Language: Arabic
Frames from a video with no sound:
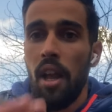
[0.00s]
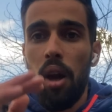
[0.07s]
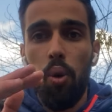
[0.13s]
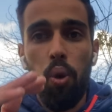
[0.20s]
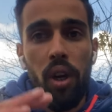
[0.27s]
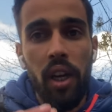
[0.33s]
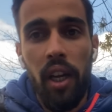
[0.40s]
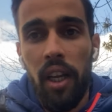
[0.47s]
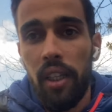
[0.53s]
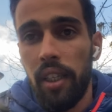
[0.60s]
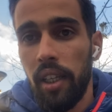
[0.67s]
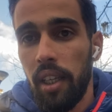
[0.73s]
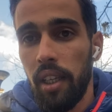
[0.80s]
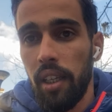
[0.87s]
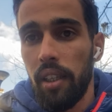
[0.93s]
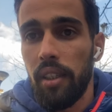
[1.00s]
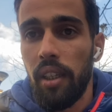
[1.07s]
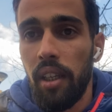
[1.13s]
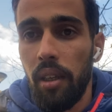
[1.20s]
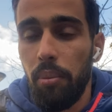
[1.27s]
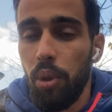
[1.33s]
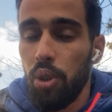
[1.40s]
ورقه ديال
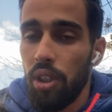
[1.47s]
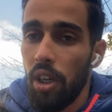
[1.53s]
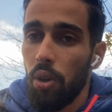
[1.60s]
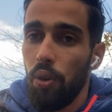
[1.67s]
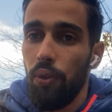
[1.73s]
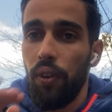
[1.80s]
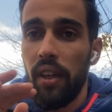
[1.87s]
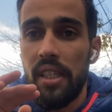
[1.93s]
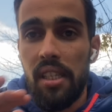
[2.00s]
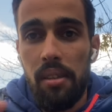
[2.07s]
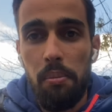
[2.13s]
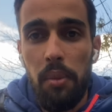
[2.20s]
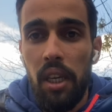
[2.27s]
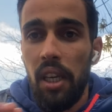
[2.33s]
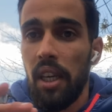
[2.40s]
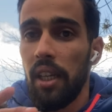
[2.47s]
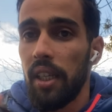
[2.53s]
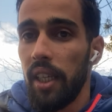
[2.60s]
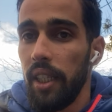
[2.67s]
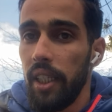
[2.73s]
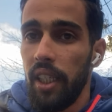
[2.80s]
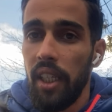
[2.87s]
ديال البوس كيكون فيها السميه
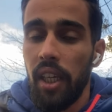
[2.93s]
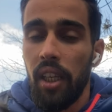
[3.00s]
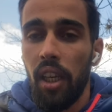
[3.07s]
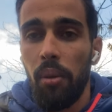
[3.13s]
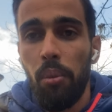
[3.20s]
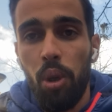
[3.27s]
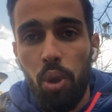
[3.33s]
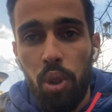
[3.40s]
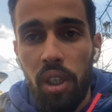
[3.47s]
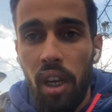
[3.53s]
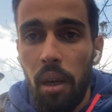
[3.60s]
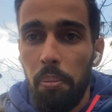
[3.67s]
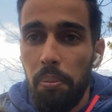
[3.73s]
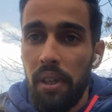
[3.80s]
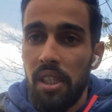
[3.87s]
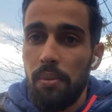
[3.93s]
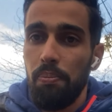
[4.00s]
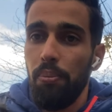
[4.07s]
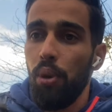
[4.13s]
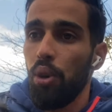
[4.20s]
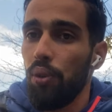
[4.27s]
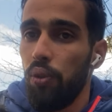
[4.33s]
الكنيه النيميرو ديال
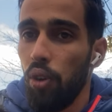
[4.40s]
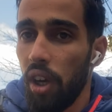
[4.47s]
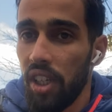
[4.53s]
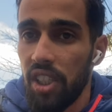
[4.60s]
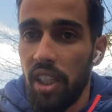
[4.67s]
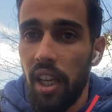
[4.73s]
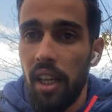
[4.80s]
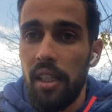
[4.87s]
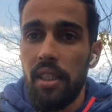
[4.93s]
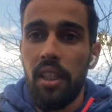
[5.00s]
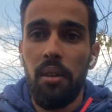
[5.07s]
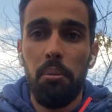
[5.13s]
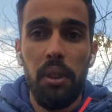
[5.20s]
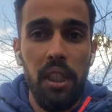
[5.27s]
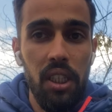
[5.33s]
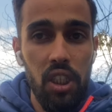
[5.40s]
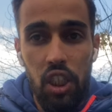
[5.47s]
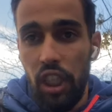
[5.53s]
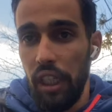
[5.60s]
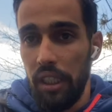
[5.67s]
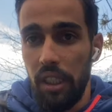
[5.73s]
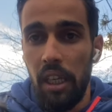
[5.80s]
الباسبور فوقاش دخلتي منين
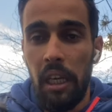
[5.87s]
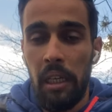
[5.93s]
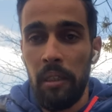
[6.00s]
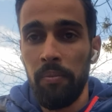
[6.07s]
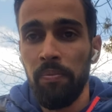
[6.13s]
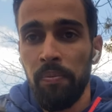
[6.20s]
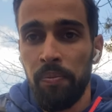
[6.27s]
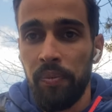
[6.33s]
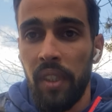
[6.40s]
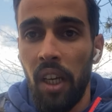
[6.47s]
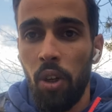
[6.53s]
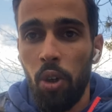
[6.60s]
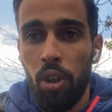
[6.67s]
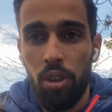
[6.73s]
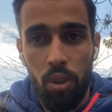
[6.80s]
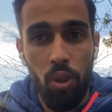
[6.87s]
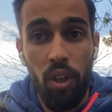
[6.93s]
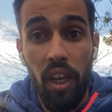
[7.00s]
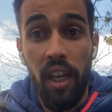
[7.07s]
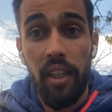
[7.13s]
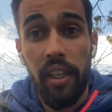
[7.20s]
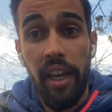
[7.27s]
جيتي داكور دونك
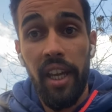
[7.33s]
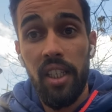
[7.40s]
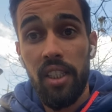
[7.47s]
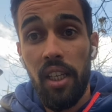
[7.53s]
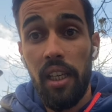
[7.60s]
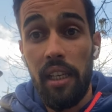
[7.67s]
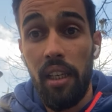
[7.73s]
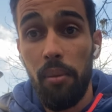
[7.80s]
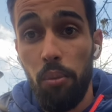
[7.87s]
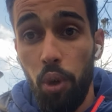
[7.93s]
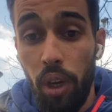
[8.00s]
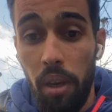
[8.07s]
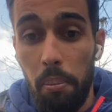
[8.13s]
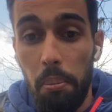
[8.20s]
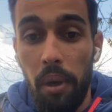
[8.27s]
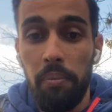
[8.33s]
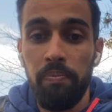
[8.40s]
هذه حاجه اللي مهمه